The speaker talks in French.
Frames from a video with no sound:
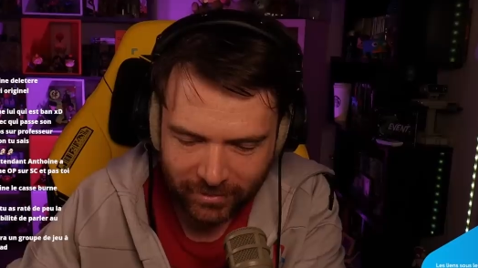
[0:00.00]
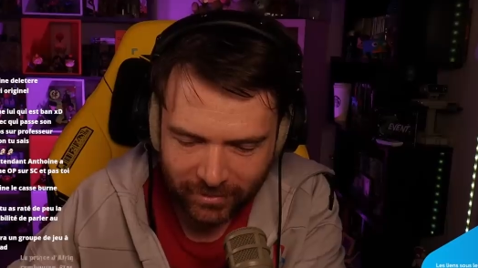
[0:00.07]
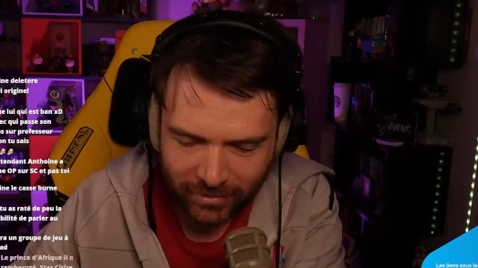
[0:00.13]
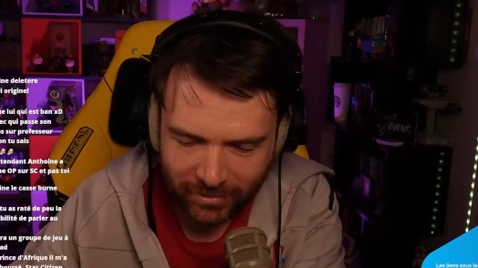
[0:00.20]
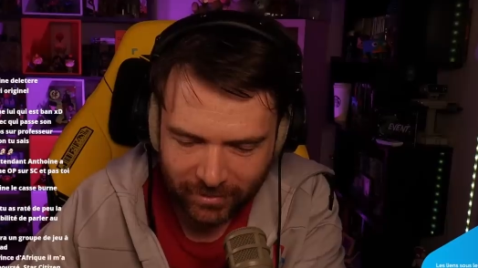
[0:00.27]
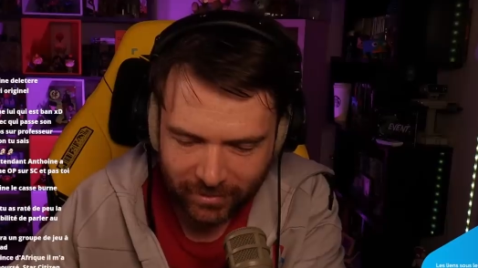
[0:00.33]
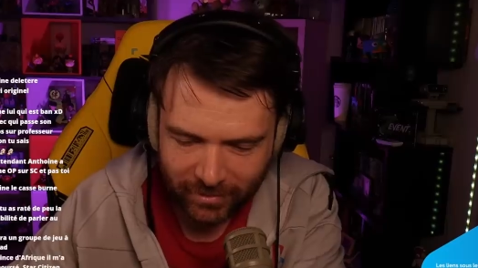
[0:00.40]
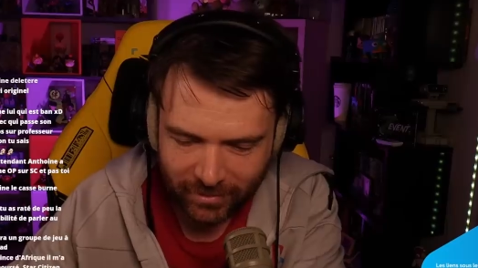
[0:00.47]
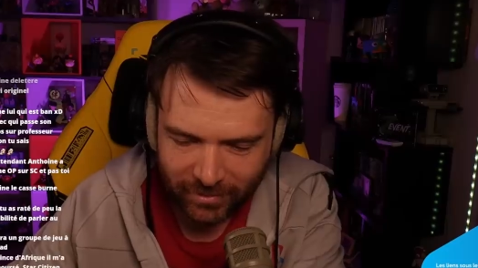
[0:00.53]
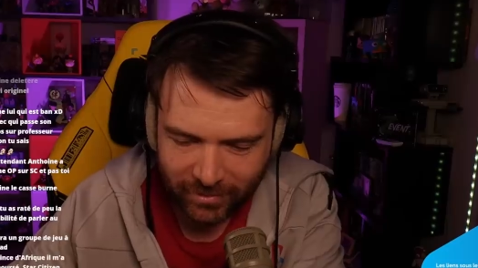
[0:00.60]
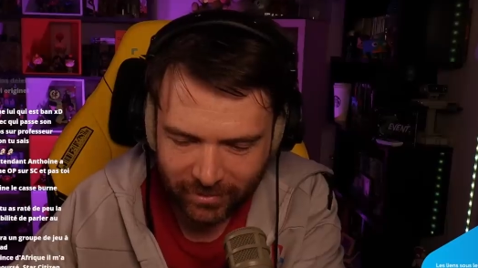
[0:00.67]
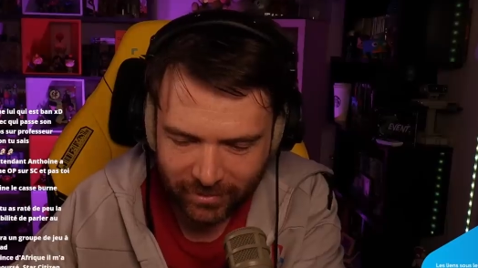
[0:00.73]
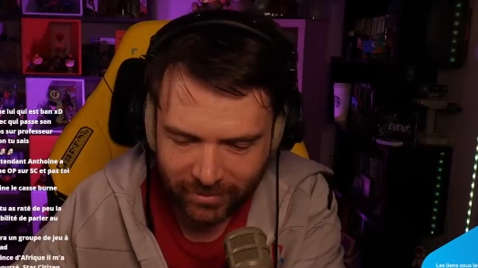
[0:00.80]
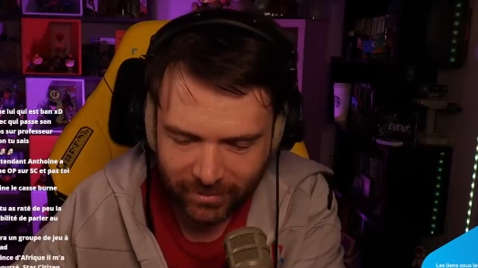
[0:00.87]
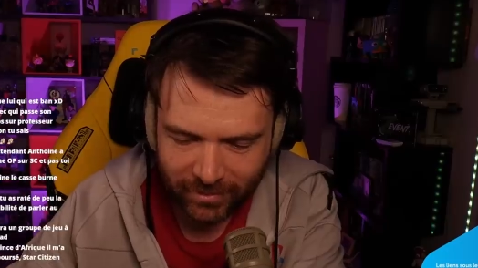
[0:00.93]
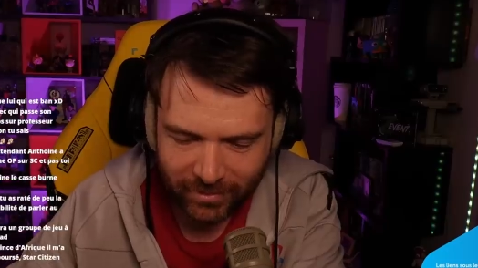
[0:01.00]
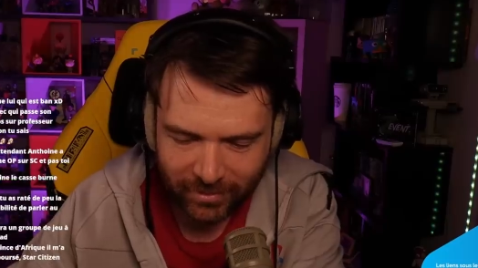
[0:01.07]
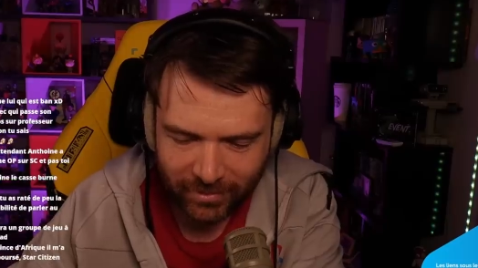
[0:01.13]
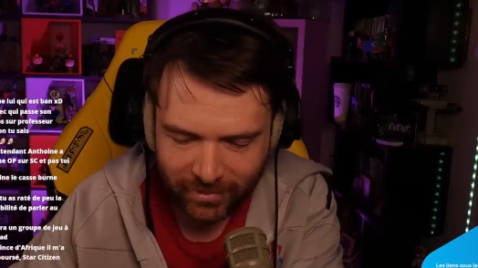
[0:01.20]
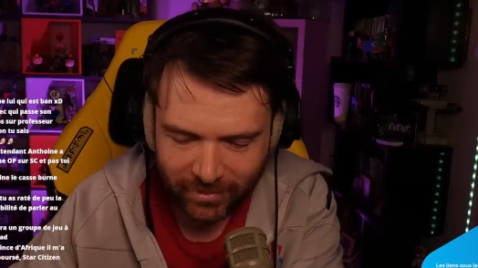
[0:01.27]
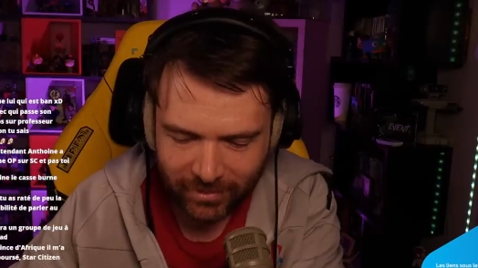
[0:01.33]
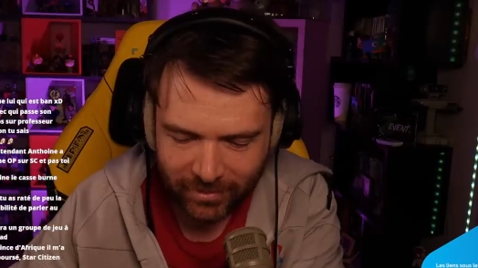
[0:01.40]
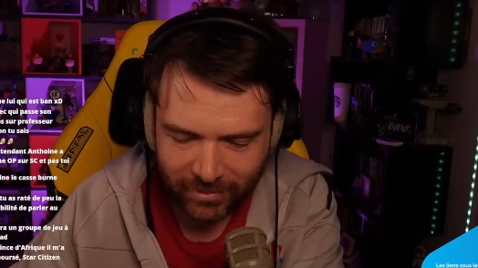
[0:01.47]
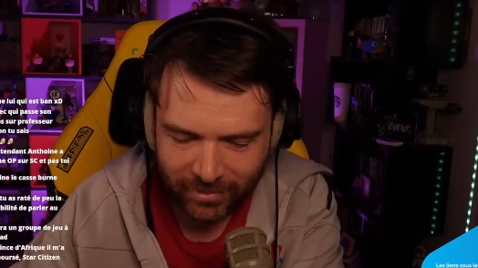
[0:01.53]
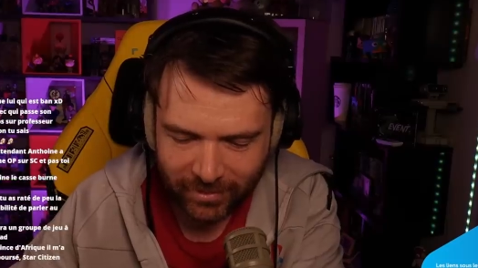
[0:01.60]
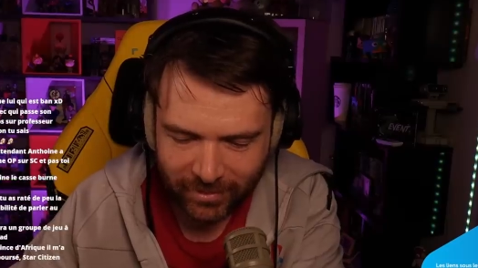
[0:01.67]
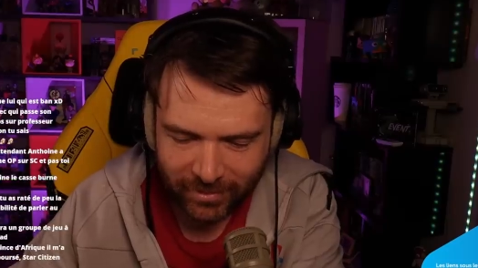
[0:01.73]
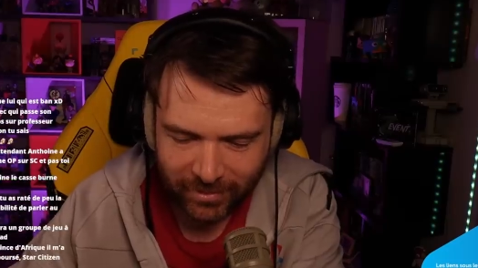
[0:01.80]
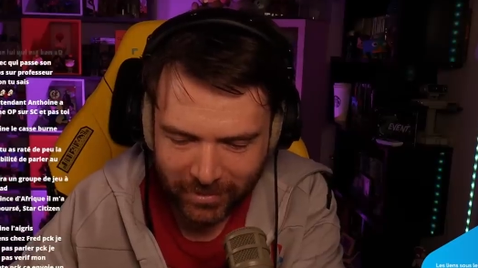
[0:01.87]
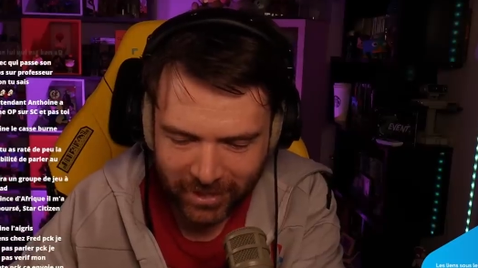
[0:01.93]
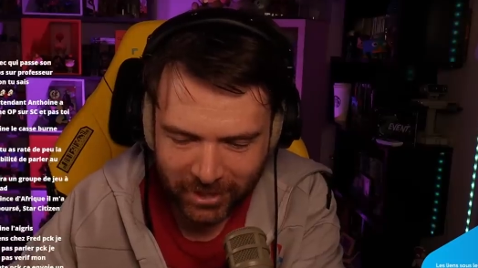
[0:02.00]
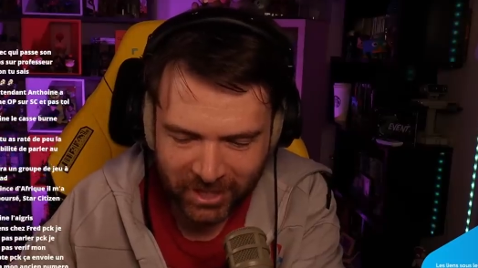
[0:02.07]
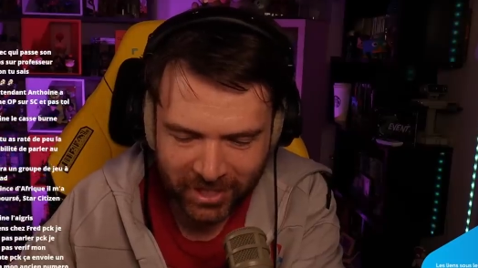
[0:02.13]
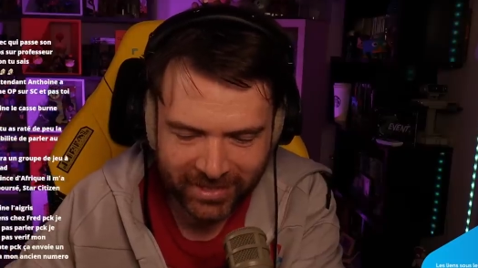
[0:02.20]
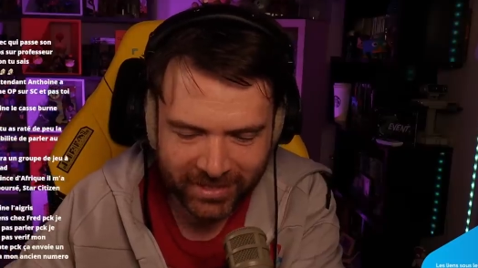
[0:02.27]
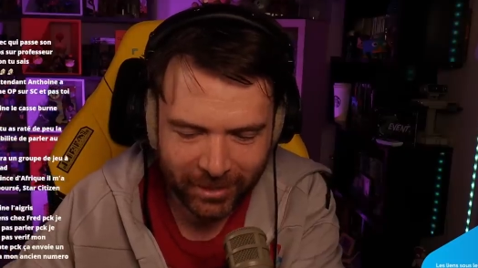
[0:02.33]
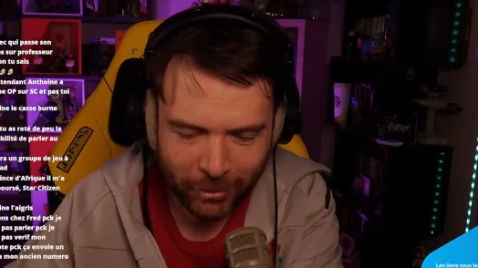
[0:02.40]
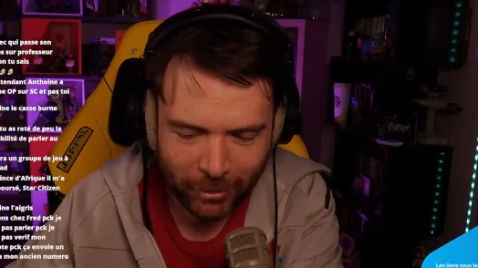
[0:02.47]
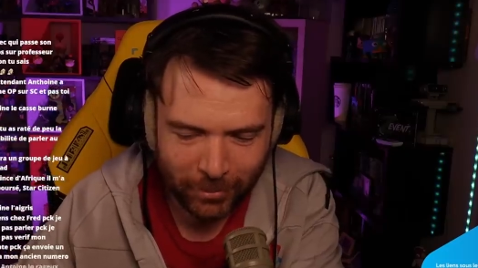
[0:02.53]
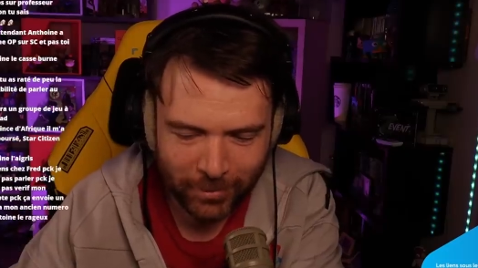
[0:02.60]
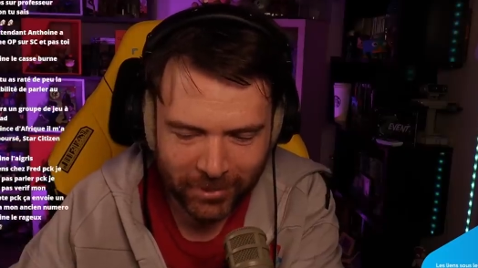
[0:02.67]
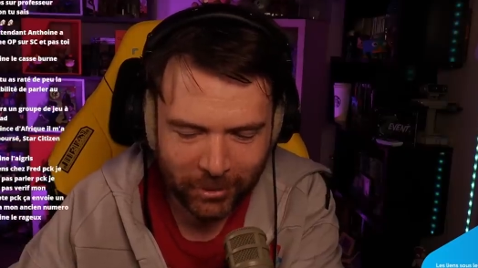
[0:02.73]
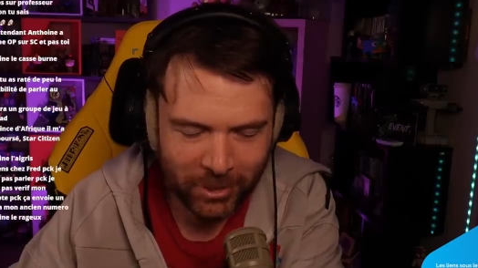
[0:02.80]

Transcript: Mais comment ça Mais qu'est-ce qui t'arrive bah, J'essaye de.